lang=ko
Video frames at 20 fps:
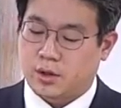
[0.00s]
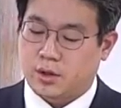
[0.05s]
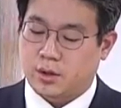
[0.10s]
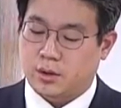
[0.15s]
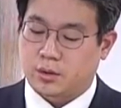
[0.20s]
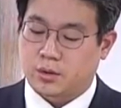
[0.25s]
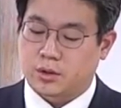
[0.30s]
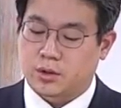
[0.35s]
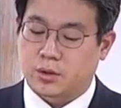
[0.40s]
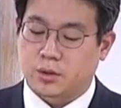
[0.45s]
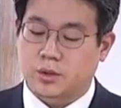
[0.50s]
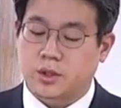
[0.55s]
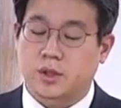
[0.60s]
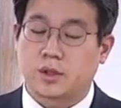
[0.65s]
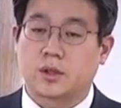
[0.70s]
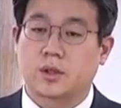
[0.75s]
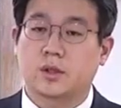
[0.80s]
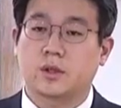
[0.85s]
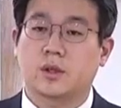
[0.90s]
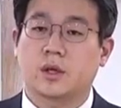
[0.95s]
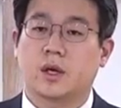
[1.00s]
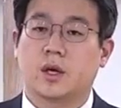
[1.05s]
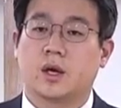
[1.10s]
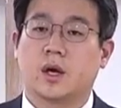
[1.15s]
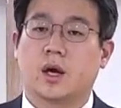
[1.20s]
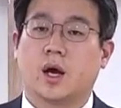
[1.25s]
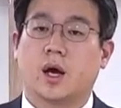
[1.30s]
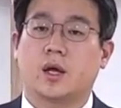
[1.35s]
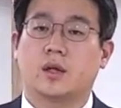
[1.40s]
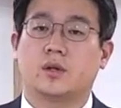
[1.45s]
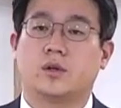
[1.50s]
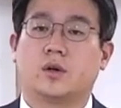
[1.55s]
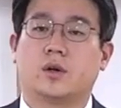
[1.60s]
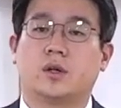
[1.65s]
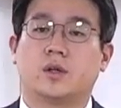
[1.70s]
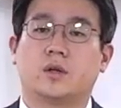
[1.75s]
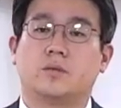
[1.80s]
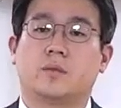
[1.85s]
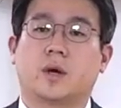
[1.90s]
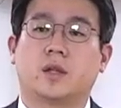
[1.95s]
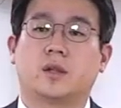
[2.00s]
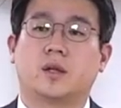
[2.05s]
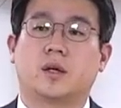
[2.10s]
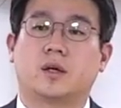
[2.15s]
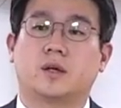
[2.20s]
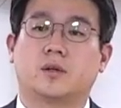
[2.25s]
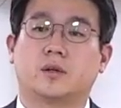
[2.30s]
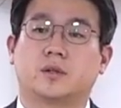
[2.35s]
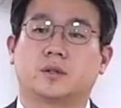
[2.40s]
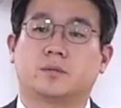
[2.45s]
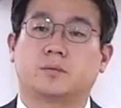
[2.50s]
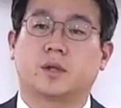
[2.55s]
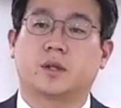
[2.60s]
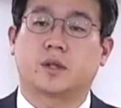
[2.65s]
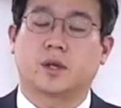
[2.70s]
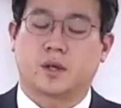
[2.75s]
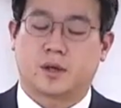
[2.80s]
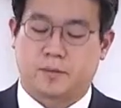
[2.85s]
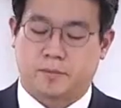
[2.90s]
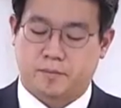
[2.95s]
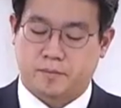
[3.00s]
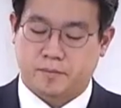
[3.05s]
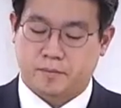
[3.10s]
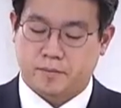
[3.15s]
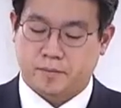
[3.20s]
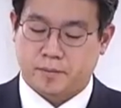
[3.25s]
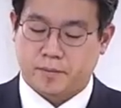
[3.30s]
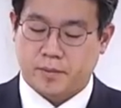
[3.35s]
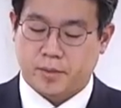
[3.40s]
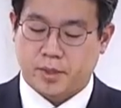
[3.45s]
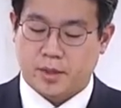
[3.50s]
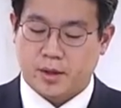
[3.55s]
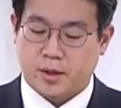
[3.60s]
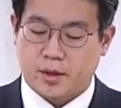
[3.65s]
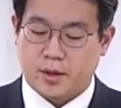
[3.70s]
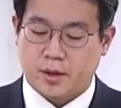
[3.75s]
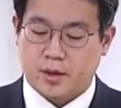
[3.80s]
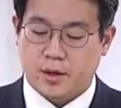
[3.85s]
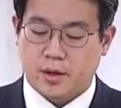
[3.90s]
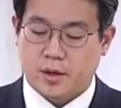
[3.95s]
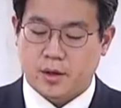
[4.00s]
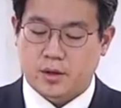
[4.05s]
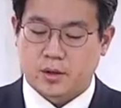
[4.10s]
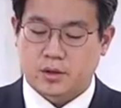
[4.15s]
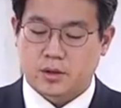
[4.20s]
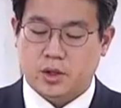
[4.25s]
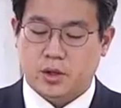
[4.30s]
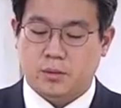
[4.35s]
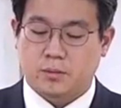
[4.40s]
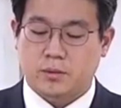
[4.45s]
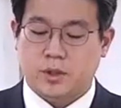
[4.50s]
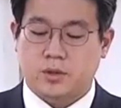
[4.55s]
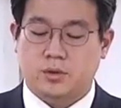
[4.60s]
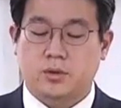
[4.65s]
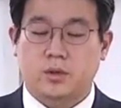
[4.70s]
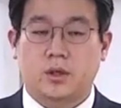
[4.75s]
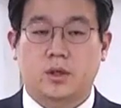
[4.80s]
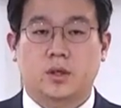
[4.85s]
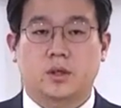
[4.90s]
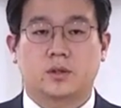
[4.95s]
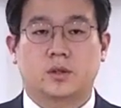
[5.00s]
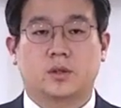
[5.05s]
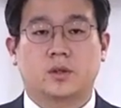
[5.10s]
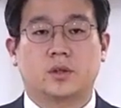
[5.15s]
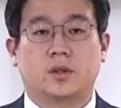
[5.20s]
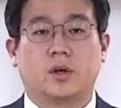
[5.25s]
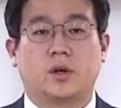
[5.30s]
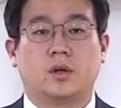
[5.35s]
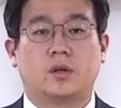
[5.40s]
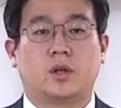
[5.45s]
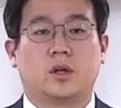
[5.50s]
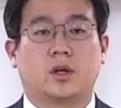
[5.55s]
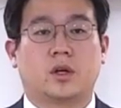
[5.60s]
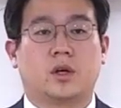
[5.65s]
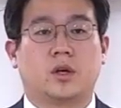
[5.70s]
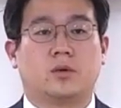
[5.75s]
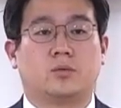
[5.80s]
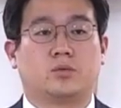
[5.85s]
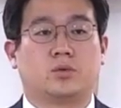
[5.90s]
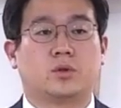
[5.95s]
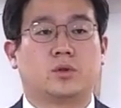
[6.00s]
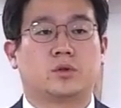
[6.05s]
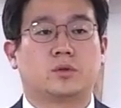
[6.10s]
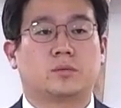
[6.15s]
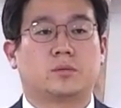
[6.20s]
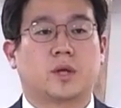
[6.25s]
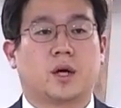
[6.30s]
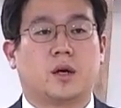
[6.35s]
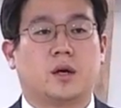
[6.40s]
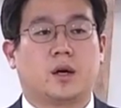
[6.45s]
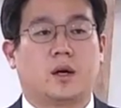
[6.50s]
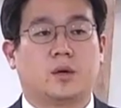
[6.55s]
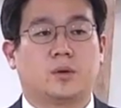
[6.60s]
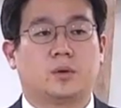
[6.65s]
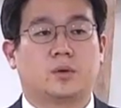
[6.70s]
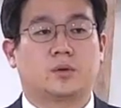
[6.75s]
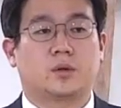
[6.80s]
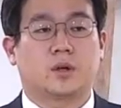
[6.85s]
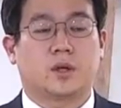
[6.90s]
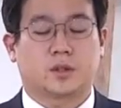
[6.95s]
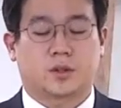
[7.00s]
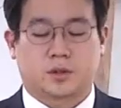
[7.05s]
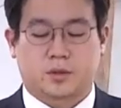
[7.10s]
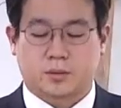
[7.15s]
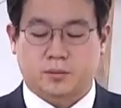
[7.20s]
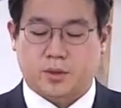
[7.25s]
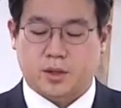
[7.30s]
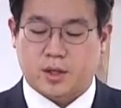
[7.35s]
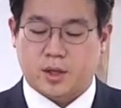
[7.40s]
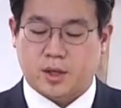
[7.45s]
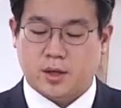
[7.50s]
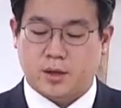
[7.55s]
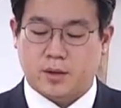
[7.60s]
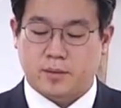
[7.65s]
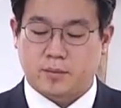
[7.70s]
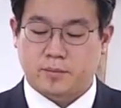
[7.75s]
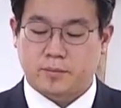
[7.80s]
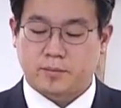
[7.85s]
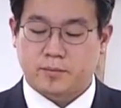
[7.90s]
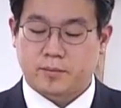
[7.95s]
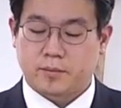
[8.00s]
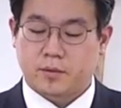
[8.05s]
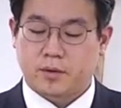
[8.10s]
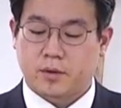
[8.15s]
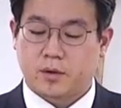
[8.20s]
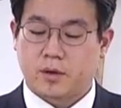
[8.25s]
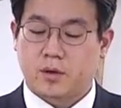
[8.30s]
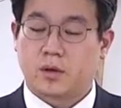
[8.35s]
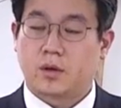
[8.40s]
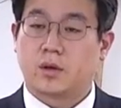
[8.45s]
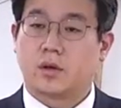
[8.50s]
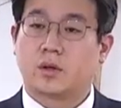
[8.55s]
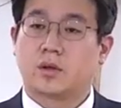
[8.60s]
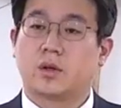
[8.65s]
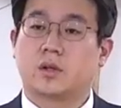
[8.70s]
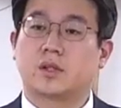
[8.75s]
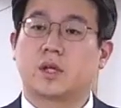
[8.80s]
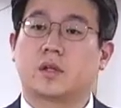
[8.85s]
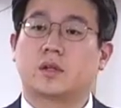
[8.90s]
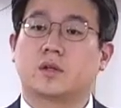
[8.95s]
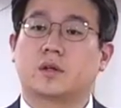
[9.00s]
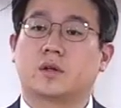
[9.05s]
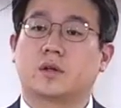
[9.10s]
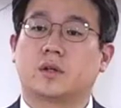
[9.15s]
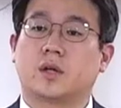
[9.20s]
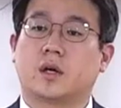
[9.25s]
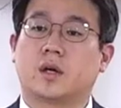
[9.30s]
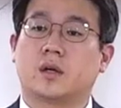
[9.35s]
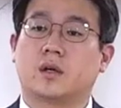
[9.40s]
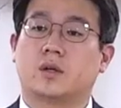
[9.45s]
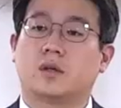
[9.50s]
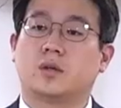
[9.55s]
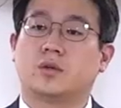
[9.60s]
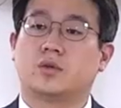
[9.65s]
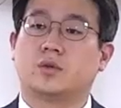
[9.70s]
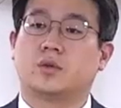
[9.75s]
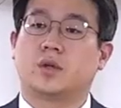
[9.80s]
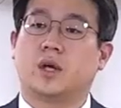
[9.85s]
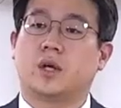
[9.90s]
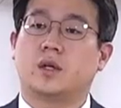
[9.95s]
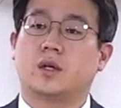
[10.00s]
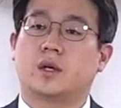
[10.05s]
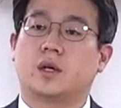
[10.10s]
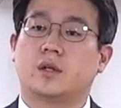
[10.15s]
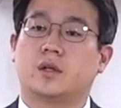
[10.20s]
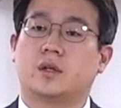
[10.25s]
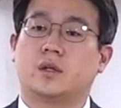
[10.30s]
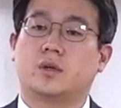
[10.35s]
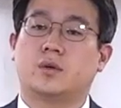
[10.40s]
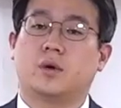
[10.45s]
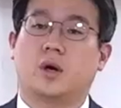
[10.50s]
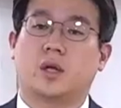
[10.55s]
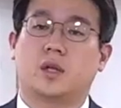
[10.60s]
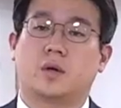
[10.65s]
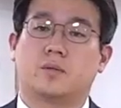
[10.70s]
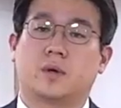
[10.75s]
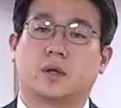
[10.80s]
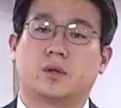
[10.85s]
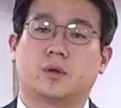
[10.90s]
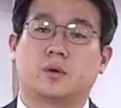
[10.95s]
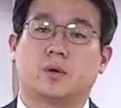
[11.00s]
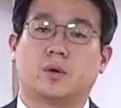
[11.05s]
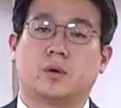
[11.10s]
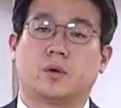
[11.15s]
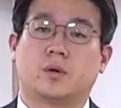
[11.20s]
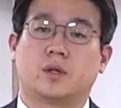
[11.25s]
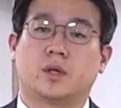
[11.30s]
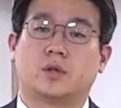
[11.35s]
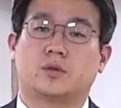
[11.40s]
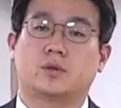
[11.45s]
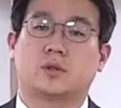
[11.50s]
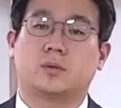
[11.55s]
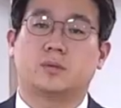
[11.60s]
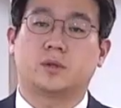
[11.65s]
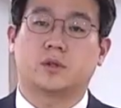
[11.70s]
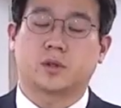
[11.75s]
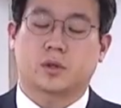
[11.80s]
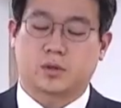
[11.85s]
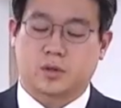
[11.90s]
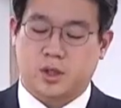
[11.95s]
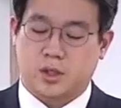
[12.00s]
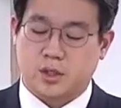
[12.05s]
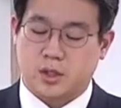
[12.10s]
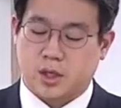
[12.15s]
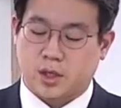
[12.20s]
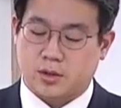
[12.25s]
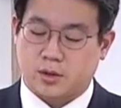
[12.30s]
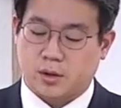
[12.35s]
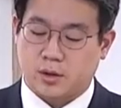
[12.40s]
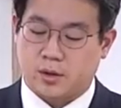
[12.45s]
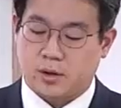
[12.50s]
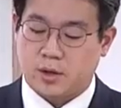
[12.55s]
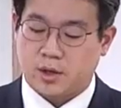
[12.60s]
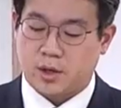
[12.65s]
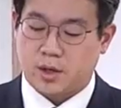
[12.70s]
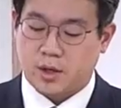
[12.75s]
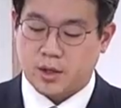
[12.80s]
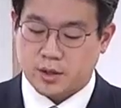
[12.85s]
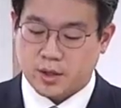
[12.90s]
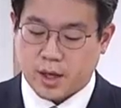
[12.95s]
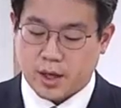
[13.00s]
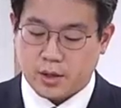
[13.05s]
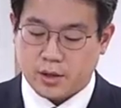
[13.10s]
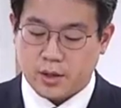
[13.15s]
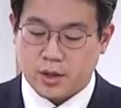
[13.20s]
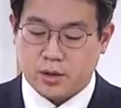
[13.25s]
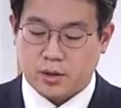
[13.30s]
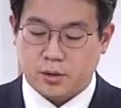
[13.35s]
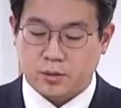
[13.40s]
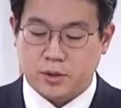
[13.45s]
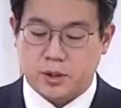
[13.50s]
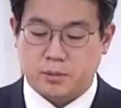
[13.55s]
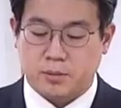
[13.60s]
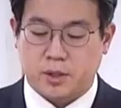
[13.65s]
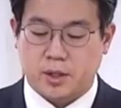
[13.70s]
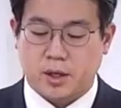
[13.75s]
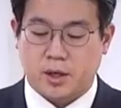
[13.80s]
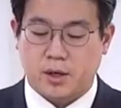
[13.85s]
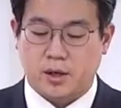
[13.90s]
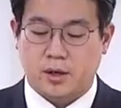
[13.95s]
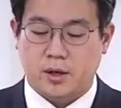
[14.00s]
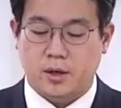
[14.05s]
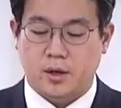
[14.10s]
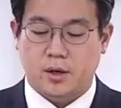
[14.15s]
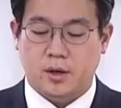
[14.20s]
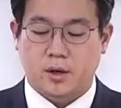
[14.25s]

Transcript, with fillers: 그리고 그곳에는 한 여인을 만나게 되십니다. 처음 예수님께서 그 여인에게 물을 좀 달라 요청하셨습니다. 여자는 그러나 유대인이라는 이유 하나만으로 예수님을 적대시하죠. 당연한 것입니다.